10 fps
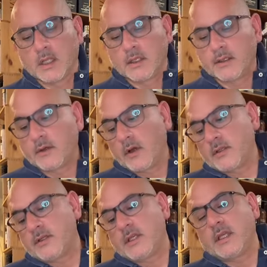Eh,
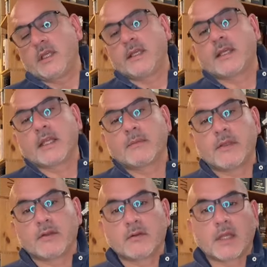oggi
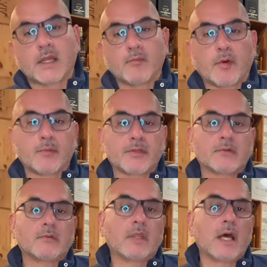chiaramente lo dai un po' per
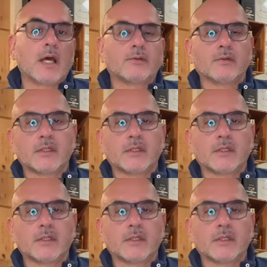scontato,